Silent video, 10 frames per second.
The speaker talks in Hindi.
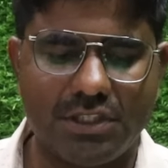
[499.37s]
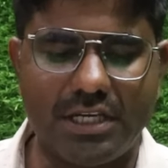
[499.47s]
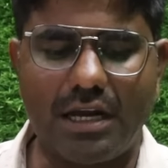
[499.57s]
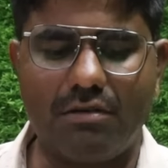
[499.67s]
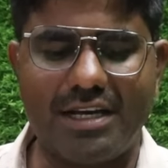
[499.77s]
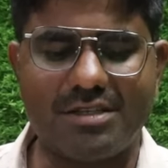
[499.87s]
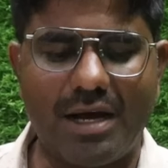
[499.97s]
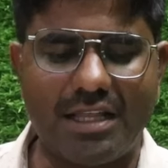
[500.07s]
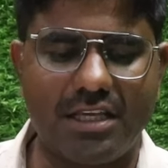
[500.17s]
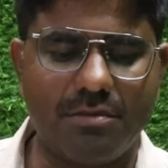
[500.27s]
चिकलवास
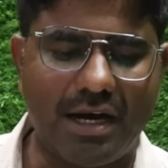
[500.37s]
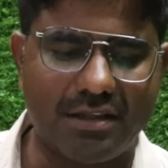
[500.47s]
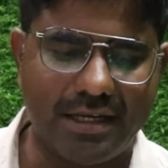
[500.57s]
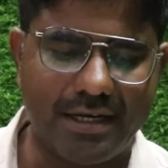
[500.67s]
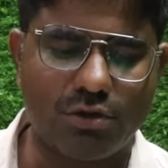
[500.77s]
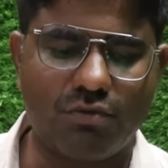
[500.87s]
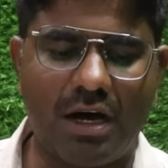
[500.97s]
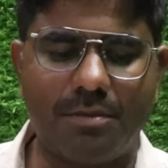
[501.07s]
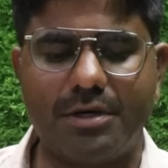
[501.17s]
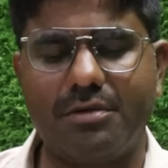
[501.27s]
बांध की बात करें तो
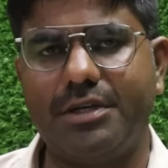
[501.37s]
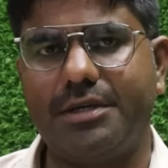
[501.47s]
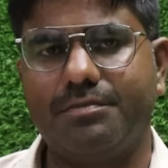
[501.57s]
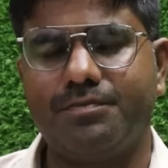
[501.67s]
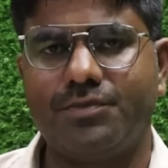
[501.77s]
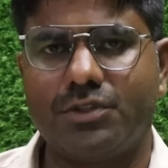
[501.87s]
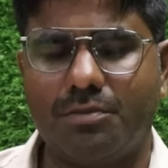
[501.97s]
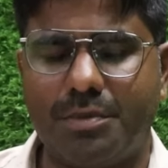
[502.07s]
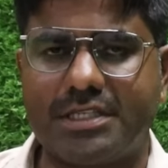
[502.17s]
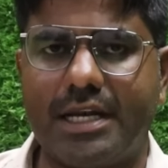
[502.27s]
वहाँ पर भी
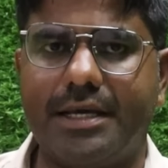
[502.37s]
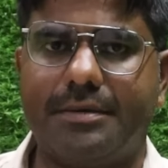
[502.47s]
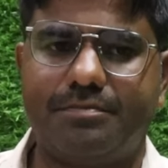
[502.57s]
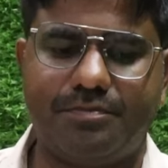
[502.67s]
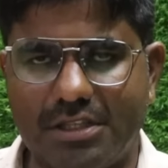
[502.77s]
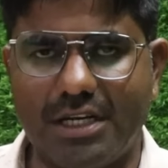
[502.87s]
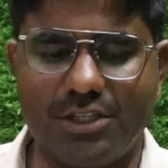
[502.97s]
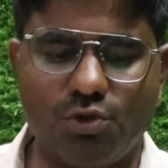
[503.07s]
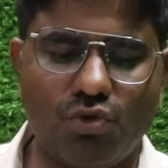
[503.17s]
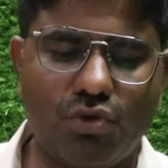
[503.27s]
पिछले
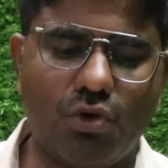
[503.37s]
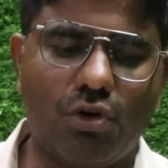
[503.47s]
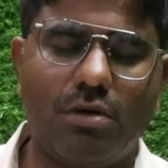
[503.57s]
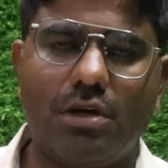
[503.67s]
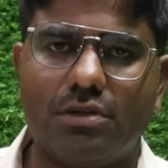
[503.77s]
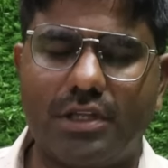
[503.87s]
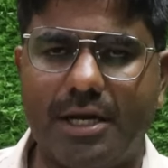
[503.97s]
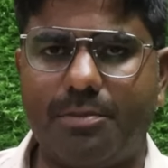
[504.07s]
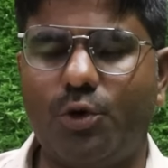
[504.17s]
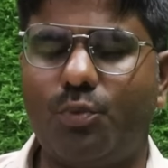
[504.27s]
15 जून को
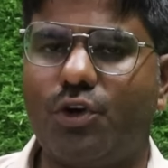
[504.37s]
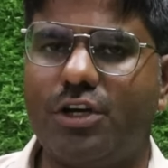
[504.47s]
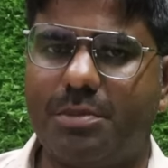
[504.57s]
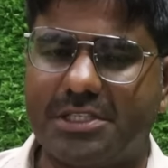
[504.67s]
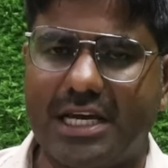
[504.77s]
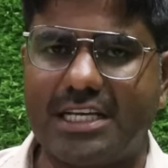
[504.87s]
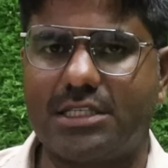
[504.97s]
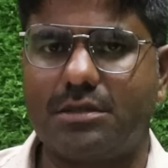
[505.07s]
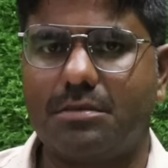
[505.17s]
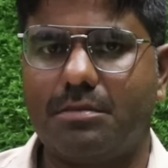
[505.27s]
तिरपन पॉइंट
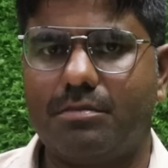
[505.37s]
पचास